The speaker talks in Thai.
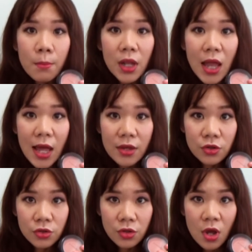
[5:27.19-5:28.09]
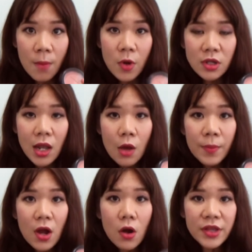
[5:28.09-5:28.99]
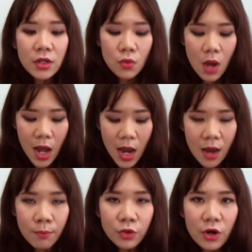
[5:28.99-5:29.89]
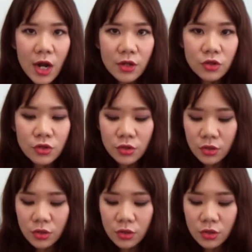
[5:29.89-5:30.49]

blush เพราะถ้าเราไปออกเสียงตัว r brush